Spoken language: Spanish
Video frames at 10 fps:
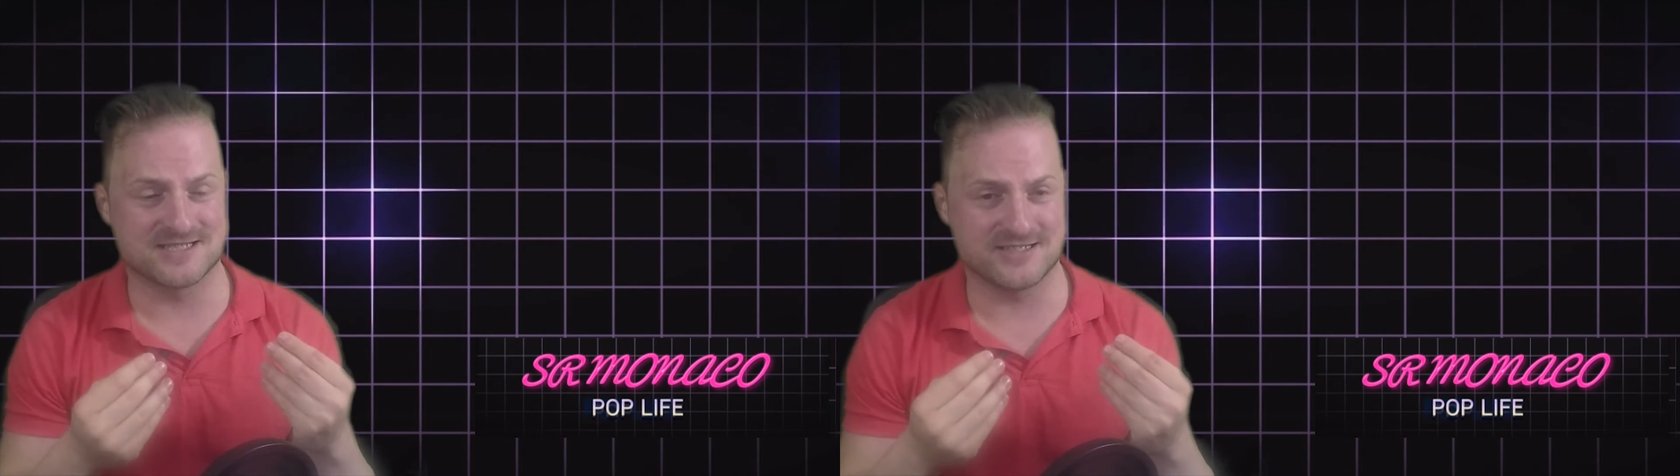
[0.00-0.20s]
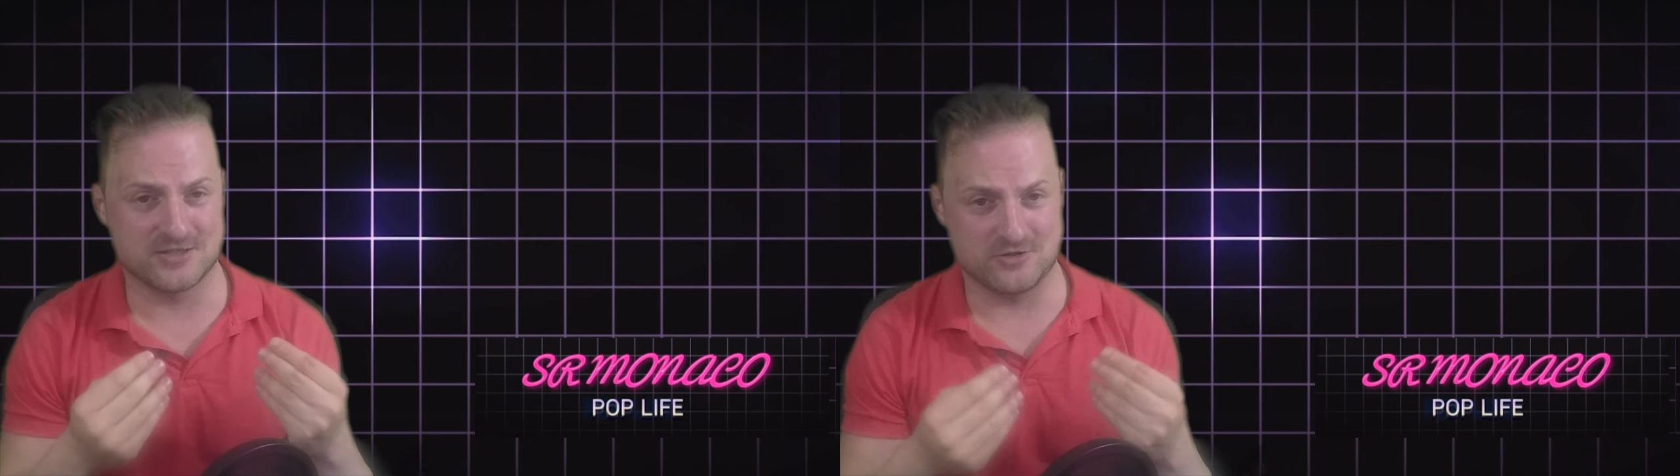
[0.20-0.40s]

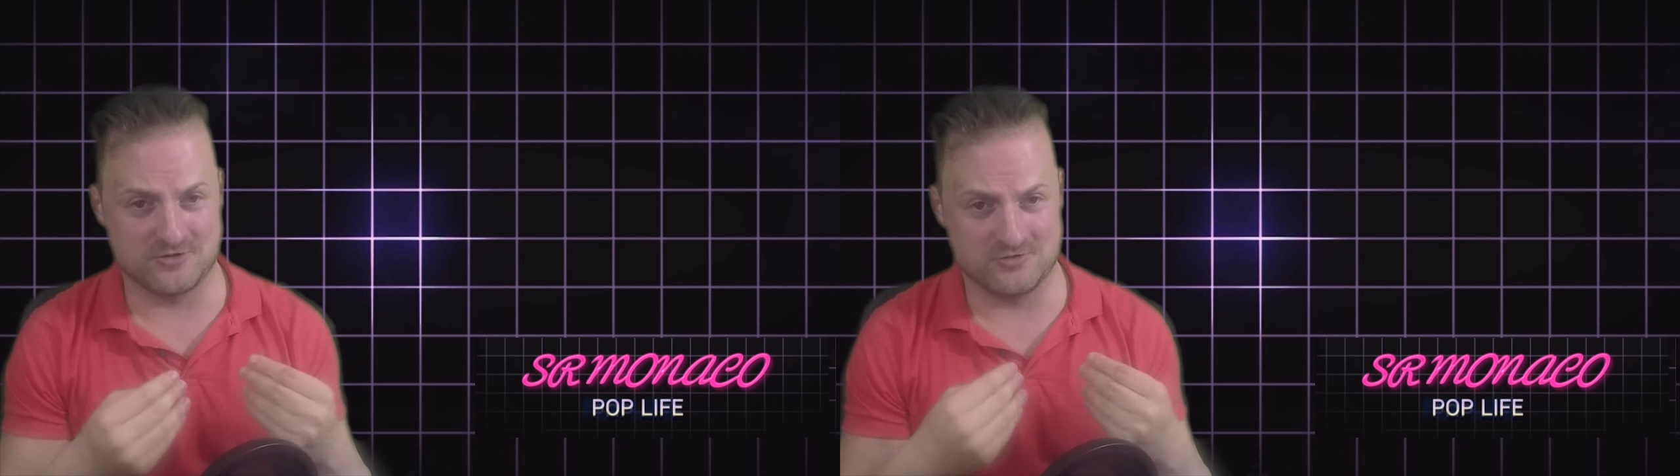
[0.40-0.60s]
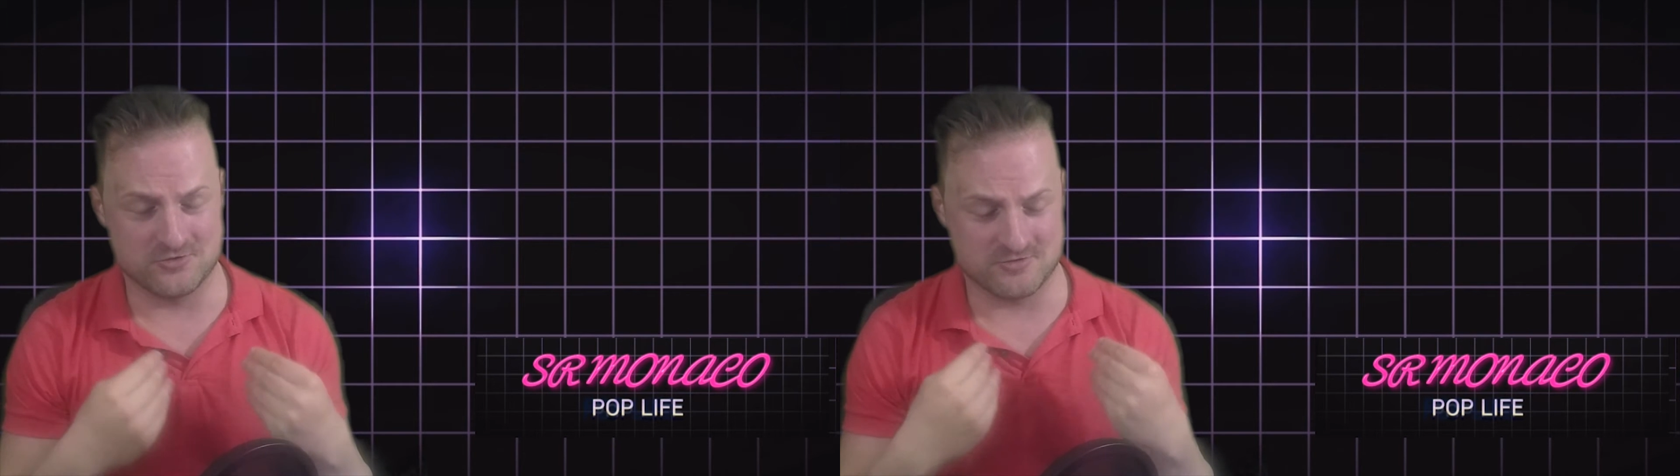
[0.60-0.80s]
Es
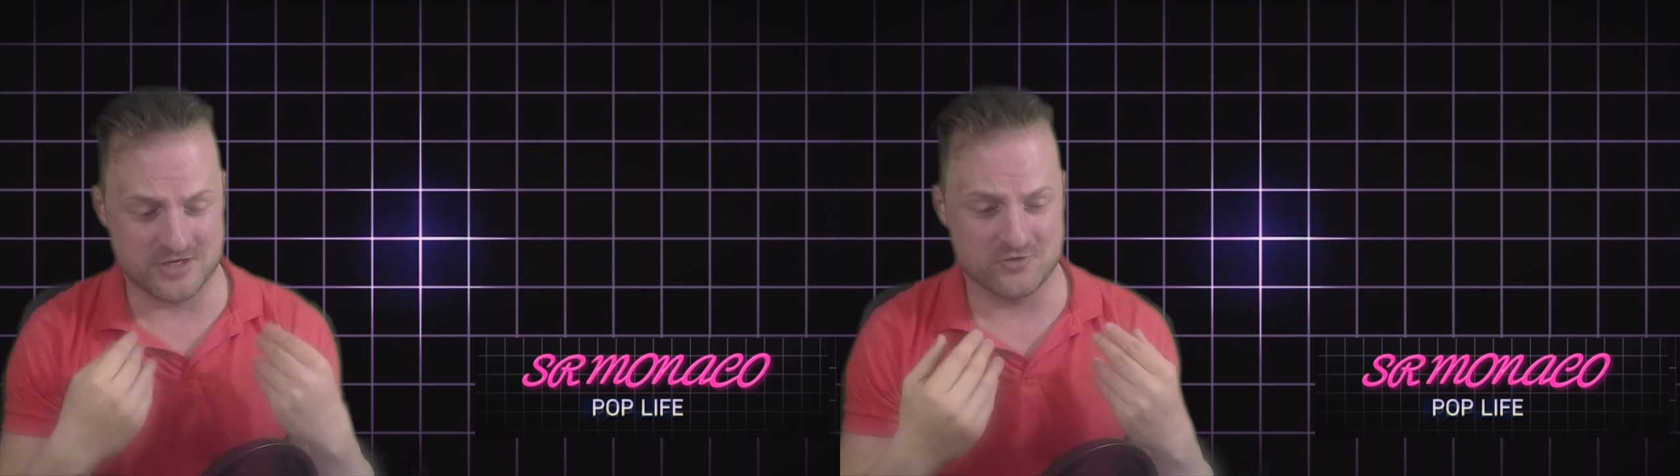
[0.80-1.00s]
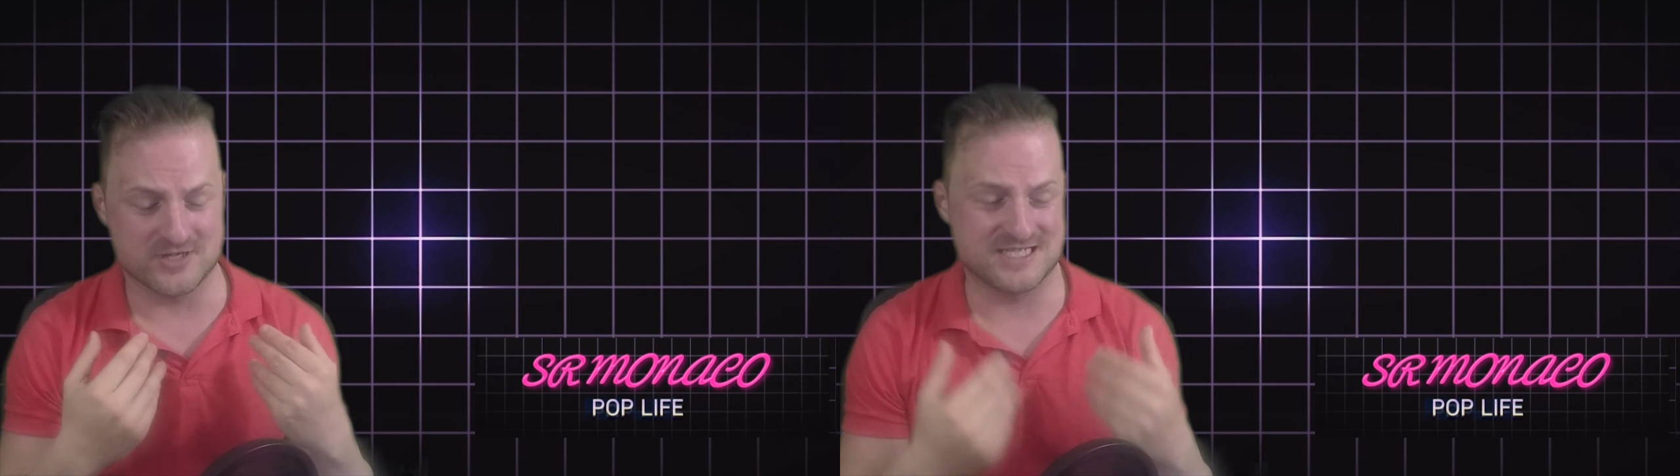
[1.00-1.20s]
decir, yo creo que